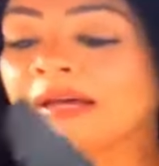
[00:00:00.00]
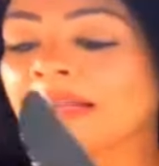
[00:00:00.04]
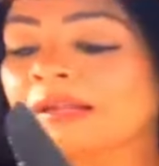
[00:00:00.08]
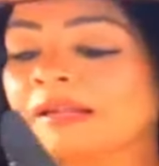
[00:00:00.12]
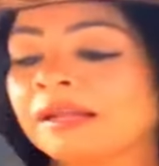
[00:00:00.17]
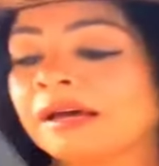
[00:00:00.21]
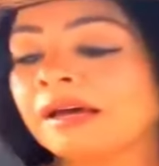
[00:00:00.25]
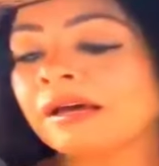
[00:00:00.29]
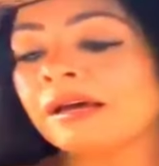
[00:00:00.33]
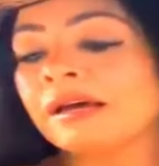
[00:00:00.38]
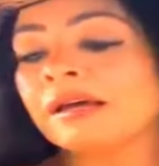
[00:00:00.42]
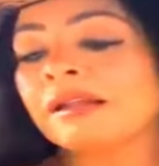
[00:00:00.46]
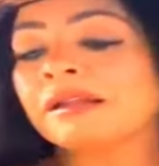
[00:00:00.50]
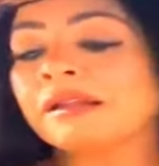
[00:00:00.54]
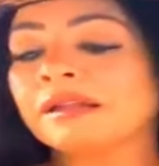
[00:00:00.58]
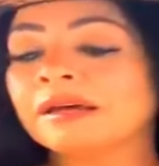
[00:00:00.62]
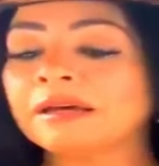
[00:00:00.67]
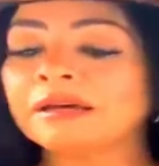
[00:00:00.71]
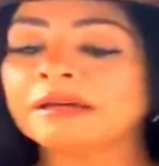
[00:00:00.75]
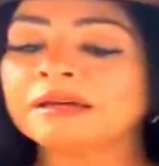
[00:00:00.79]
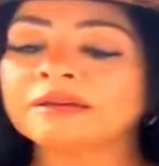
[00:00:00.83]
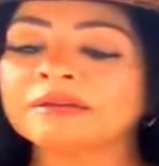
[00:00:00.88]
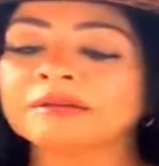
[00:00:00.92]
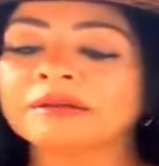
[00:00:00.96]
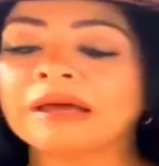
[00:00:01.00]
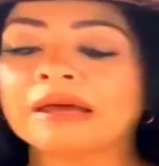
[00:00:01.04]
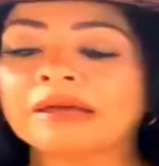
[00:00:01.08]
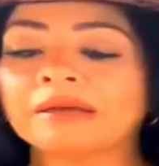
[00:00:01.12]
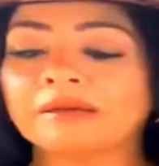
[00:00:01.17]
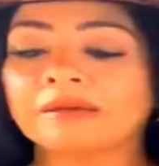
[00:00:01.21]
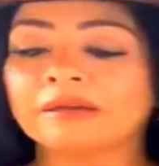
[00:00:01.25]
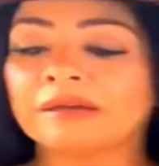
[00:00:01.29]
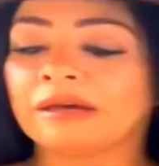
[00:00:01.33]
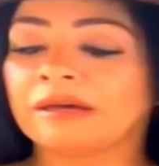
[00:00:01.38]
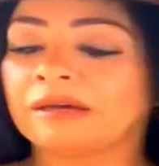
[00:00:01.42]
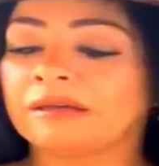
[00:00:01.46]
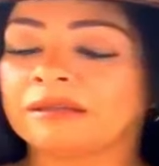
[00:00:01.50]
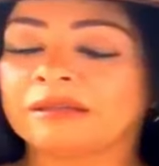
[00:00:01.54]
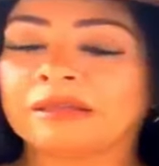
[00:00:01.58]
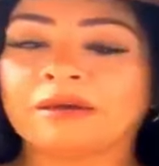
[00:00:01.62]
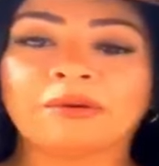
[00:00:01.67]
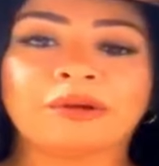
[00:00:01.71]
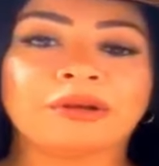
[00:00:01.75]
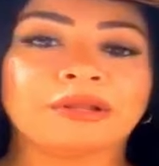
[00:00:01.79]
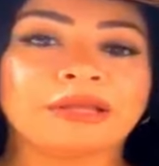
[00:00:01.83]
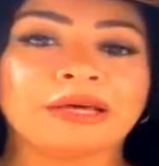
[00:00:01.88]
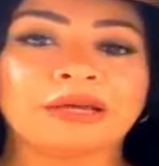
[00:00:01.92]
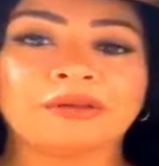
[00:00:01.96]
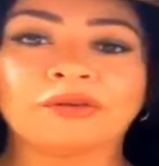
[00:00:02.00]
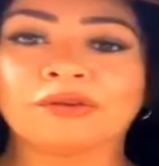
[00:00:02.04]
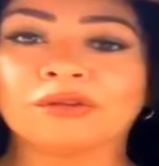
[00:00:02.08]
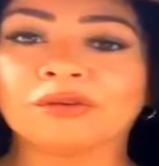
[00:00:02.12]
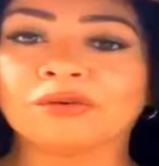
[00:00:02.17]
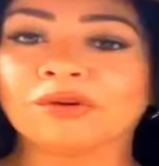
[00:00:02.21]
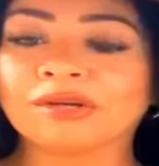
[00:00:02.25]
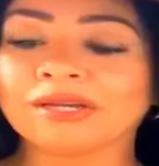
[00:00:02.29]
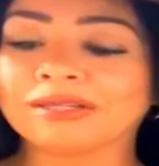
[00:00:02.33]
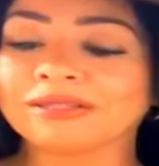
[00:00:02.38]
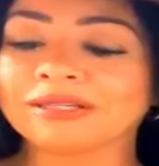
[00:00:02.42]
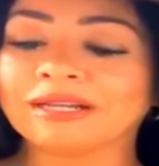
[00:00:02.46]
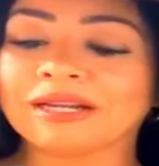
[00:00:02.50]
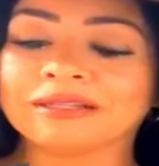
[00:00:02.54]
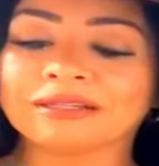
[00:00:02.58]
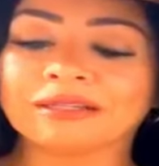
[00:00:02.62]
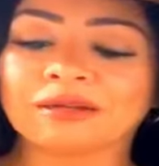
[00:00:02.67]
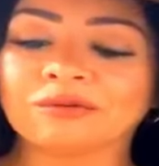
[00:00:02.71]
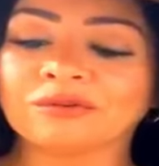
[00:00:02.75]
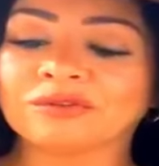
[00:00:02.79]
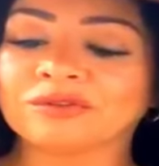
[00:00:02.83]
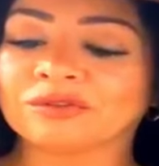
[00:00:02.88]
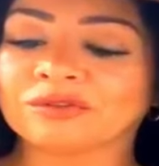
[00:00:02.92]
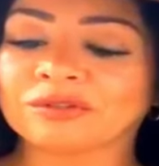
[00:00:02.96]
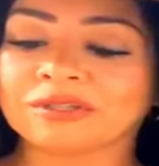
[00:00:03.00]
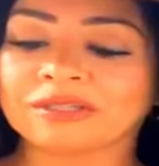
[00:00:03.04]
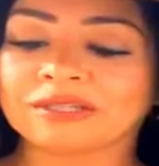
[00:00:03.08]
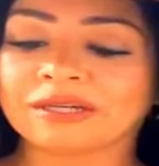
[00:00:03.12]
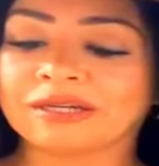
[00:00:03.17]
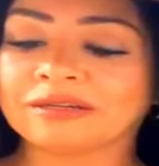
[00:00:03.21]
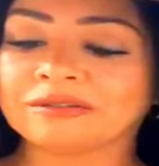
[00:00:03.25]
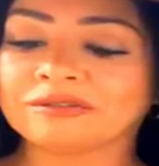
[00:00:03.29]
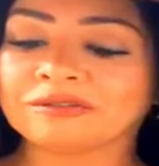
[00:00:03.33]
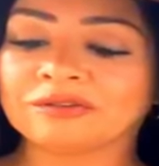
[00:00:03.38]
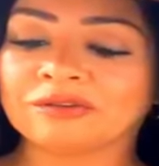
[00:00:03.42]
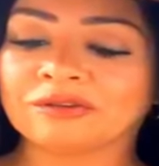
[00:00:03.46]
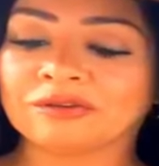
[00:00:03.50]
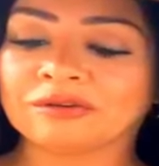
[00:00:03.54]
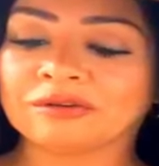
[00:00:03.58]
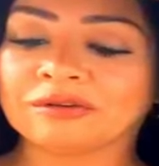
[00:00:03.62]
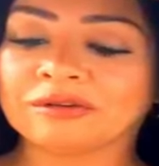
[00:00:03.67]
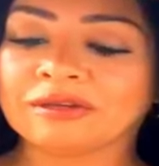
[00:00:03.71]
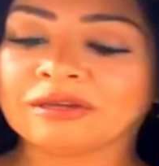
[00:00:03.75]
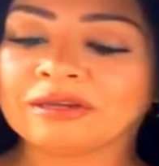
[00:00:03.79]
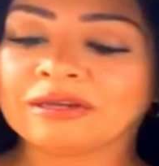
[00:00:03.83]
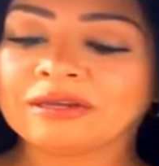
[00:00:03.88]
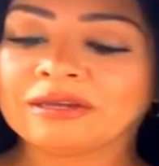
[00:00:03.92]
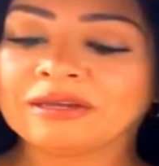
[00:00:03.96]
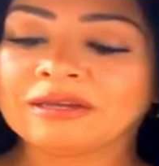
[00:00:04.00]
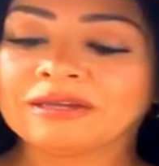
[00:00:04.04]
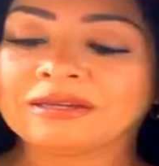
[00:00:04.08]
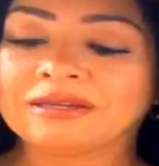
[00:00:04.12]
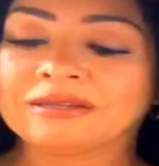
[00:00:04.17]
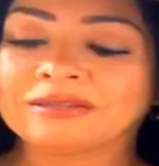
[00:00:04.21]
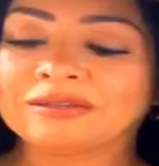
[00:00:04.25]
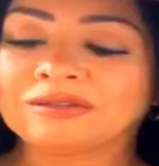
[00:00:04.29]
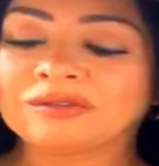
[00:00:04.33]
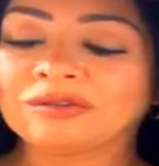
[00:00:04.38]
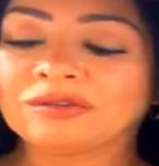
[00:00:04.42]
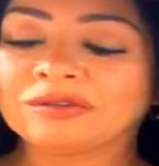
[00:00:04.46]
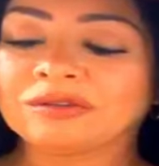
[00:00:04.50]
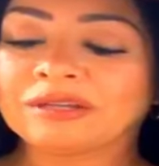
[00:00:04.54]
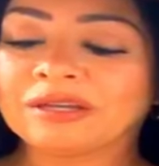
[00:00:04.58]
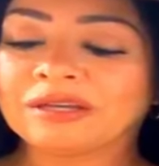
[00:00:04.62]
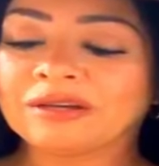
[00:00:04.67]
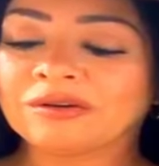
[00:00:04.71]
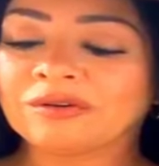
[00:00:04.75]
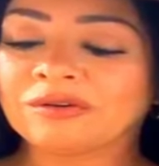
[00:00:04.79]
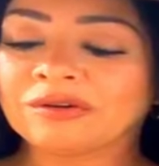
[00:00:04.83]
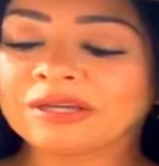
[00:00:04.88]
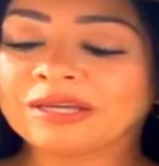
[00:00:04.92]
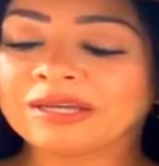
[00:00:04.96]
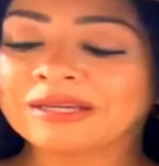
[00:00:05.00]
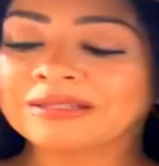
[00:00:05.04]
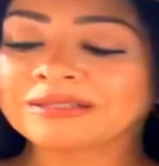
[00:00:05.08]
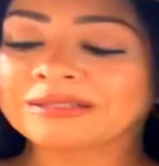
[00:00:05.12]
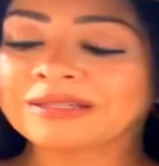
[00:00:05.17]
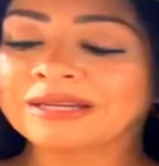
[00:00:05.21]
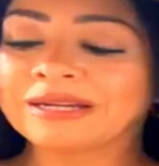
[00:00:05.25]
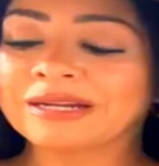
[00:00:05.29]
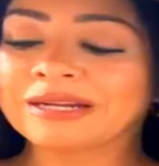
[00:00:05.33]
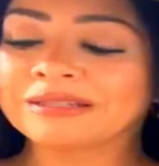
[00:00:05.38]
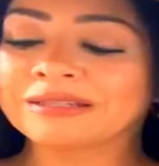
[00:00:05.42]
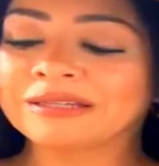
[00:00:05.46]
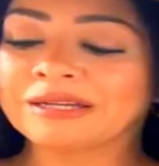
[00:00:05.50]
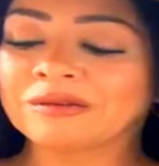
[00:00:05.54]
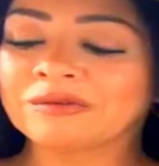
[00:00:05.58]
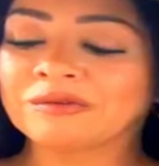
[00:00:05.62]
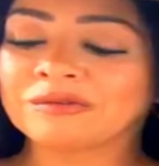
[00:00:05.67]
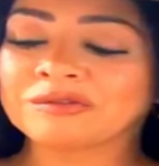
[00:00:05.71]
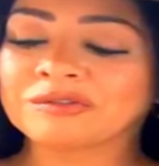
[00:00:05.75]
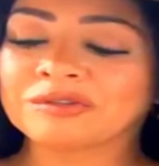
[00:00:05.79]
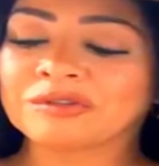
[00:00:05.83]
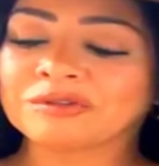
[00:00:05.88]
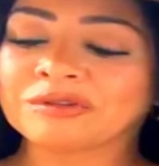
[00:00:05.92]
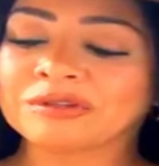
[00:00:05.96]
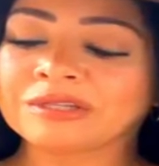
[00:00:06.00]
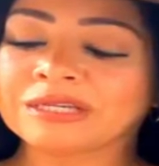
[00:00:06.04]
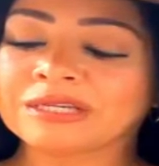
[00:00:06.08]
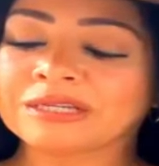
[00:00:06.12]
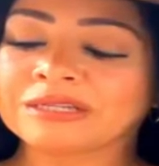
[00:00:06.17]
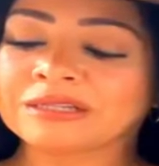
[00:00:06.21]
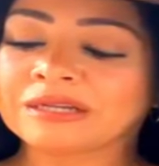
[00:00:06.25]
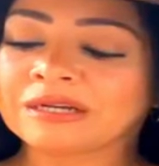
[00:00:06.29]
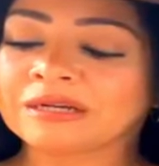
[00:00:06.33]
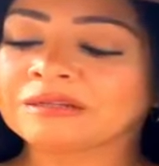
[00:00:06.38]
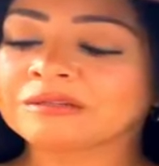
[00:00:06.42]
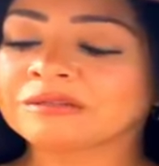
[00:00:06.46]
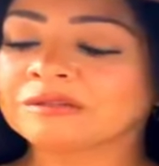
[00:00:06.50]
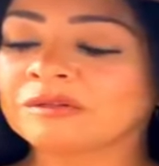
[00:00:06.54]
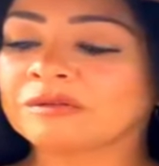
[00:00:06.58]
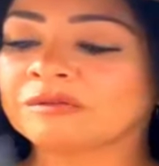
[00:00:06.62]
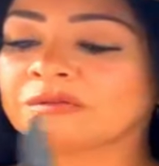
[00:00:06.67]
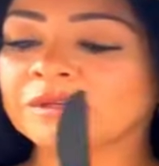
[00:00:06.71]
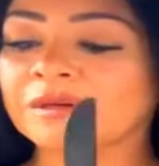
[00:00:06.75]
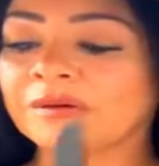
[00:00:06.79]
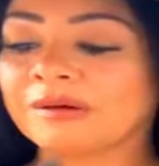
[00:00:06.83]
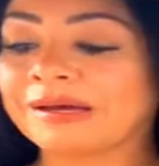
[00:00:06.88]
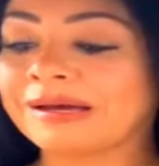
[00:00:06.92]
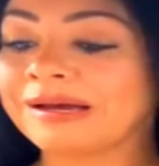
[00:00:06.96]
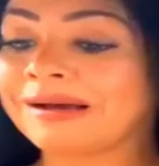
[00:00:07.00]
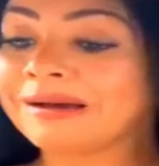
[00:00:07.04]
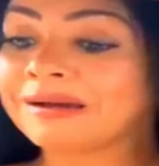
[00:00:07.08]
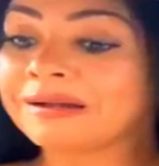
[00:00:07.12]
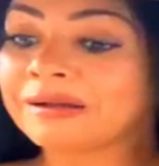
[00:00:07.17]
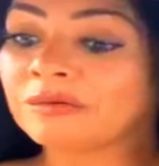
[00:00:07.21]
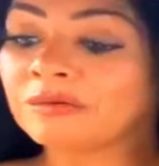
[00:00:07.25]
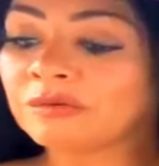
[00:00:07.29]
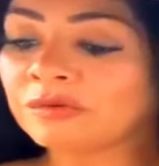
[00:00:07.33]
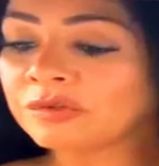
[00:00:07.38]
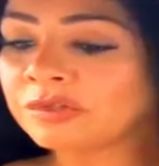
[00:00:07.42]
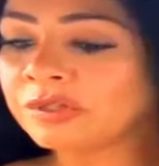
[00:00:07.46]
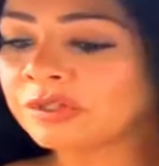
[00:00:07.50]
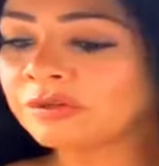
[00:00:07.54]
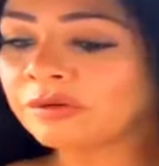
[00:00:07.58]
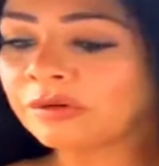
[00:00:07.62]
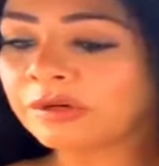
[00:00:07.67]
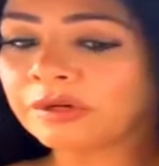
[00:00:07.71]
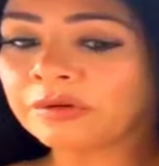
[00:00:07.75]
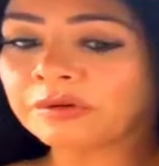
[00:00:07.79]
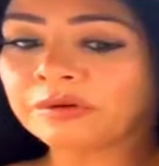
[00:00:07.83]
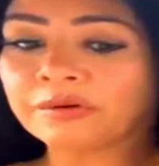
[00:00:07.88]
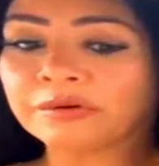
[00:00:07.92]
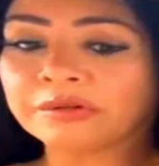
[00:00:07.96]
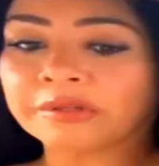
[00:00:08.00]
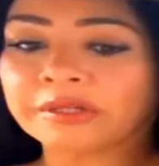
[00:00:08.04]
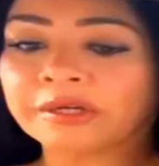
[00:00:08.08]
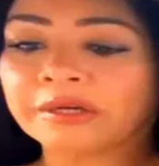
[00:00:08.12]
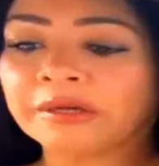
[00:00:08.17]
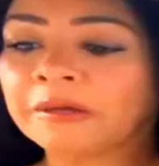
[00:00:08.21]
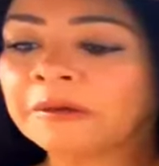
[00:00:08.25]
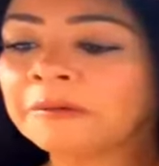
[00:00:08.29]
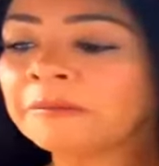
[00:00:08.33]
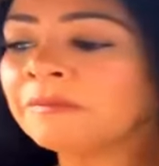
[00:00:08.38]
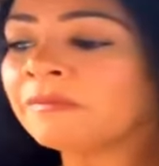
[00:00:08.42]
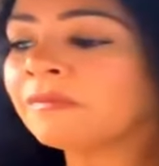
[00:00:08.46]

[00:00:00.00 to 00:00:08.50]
na, Ay, ya, de verdad, yo tengo que hacer la traducción de esta canción. Yo tengo que hacer la traducción de esta canción. Ya agarré un cuchillo que no corta.